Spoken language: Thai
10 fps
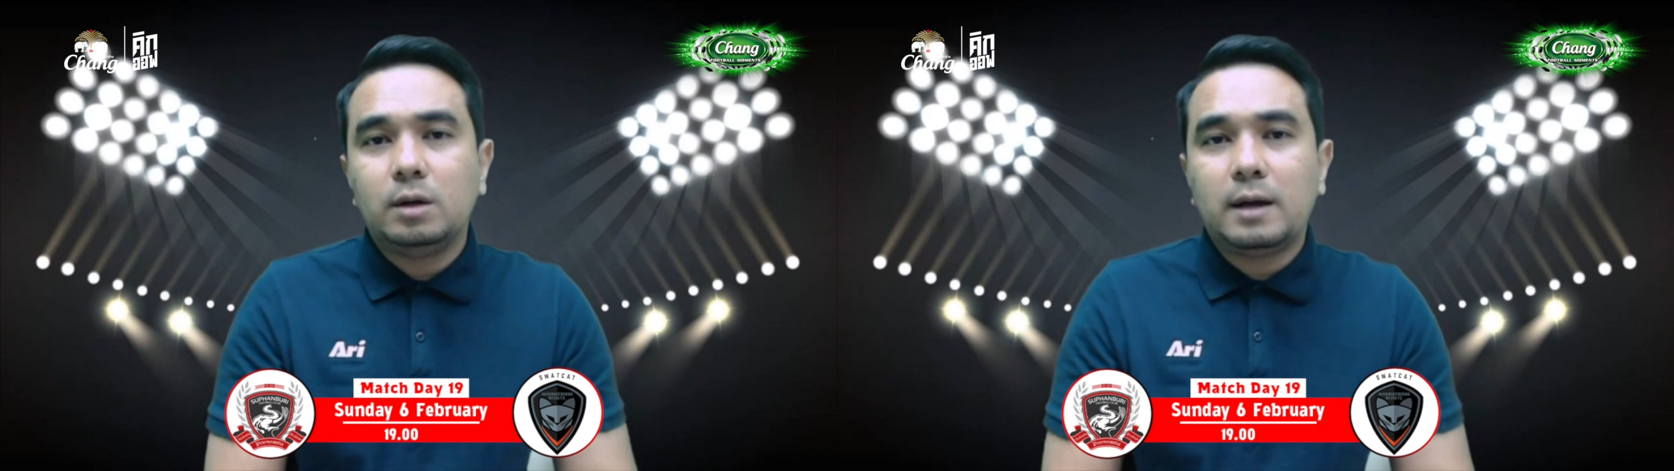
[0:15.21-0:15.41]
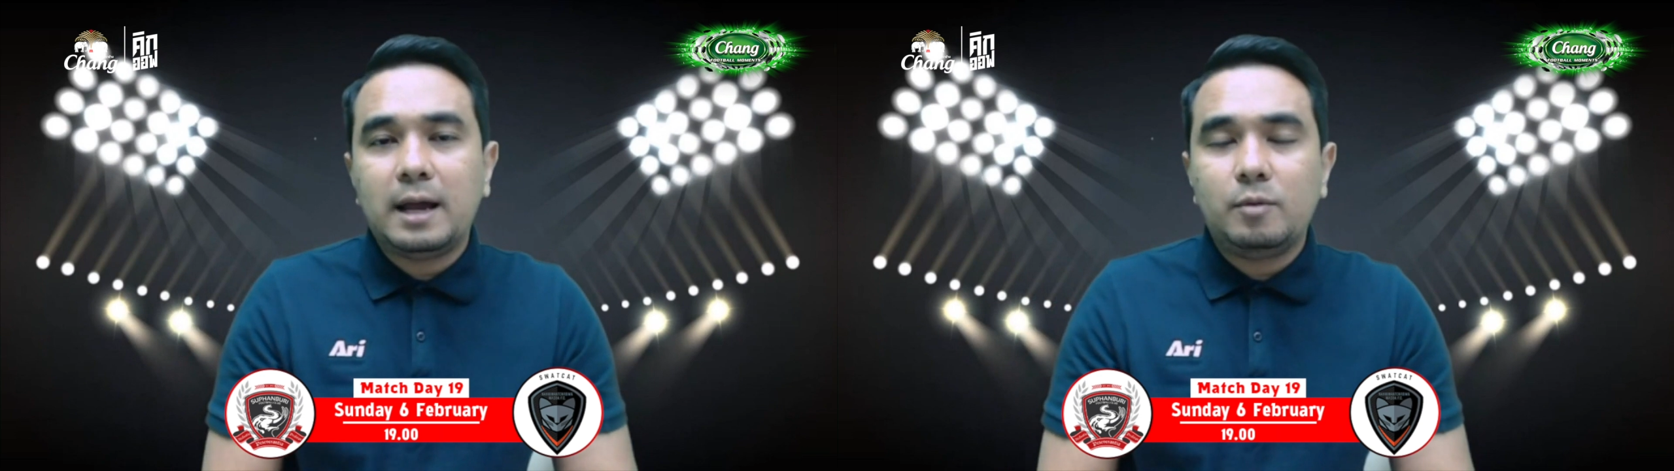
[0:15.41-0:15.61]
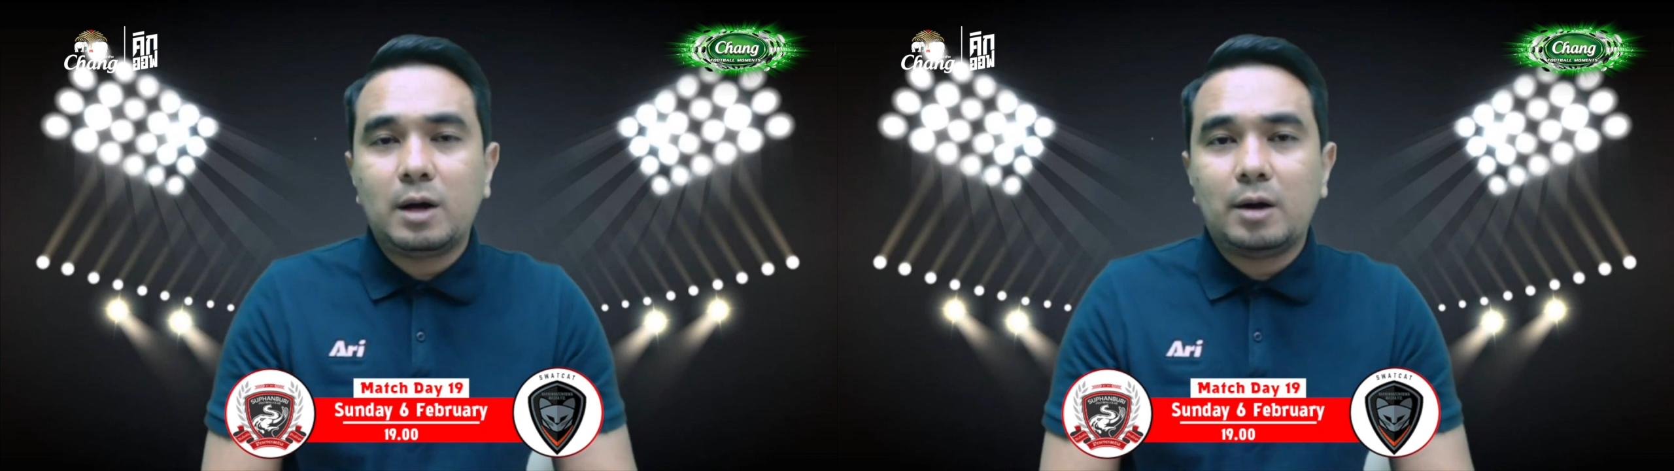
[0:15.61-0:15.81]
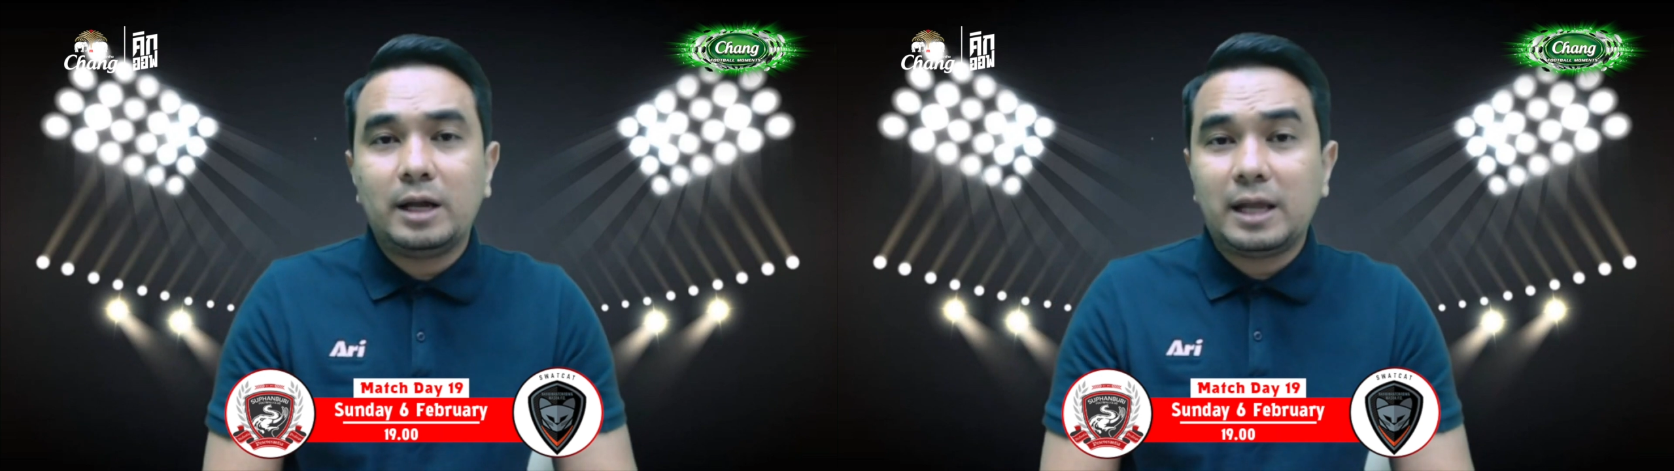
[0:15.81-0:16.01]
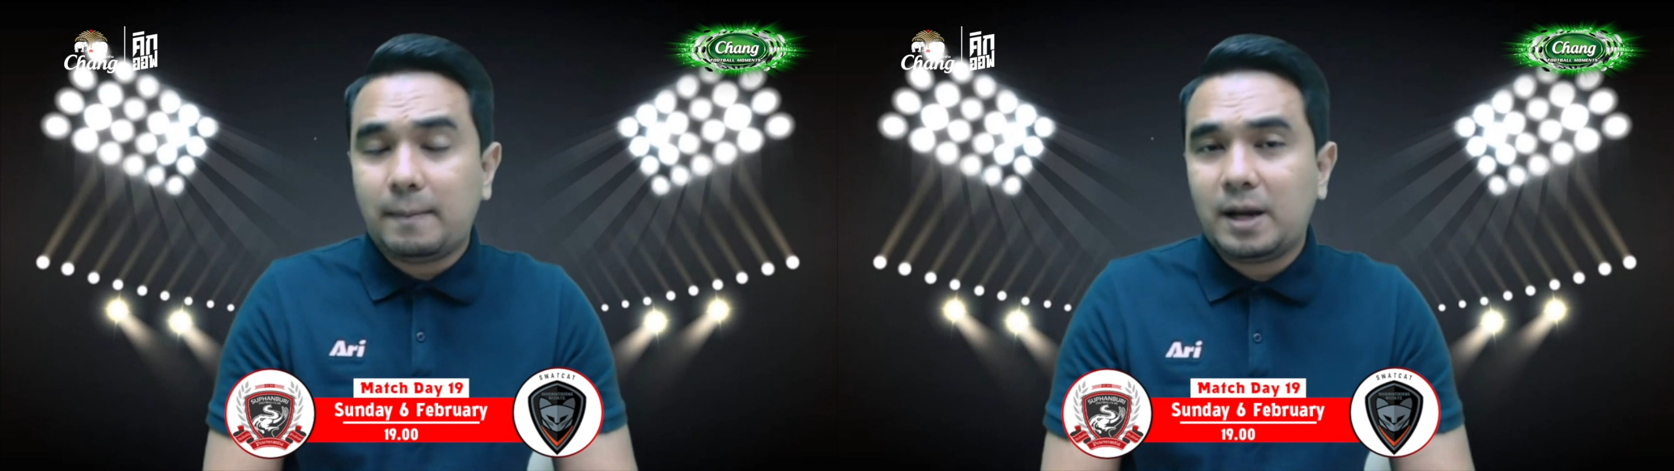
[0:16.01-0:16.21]
ให้ พวกเขาได้
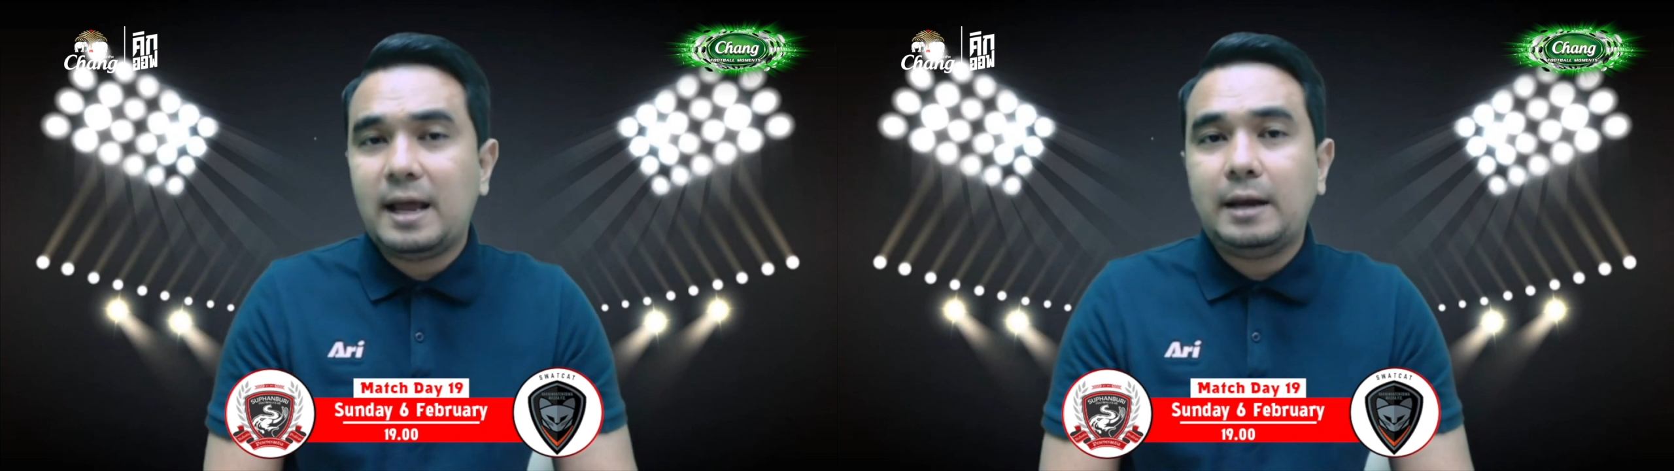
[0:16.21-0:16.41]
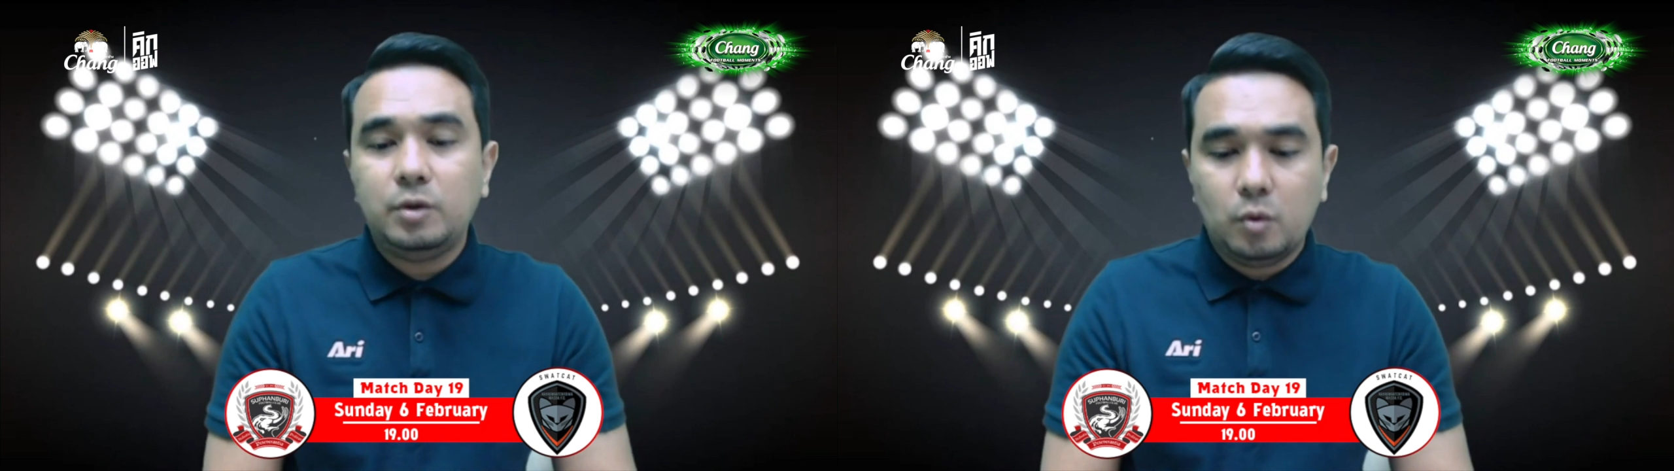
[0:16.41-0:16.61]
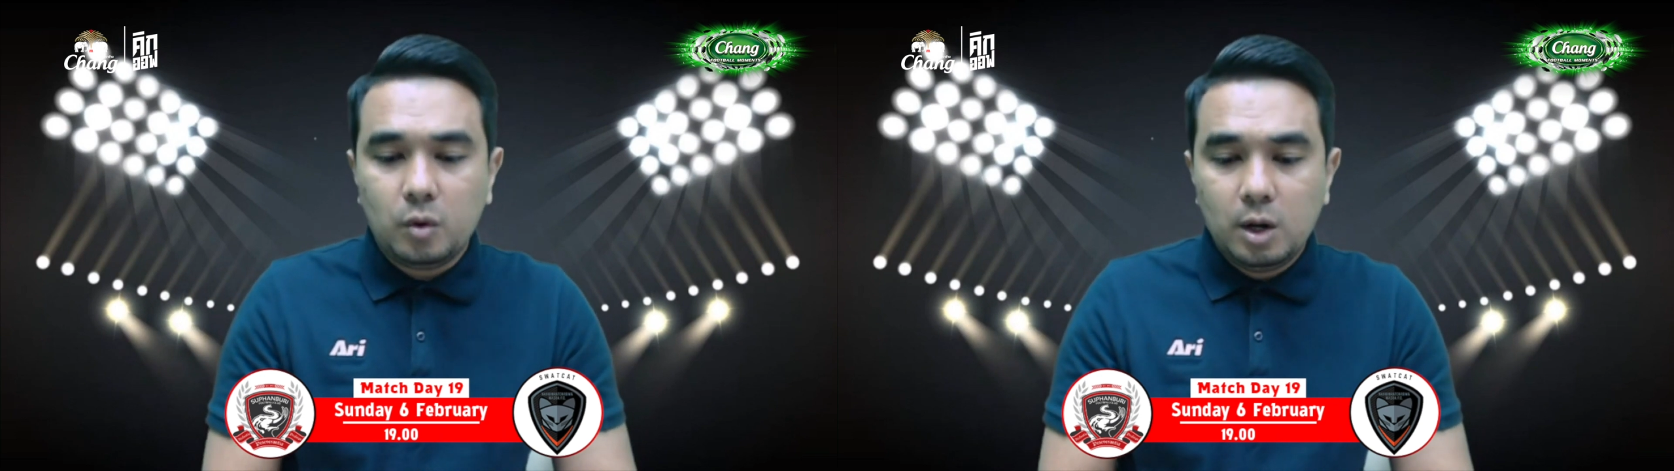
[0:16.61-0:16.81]
เก็บคะแนนอยู่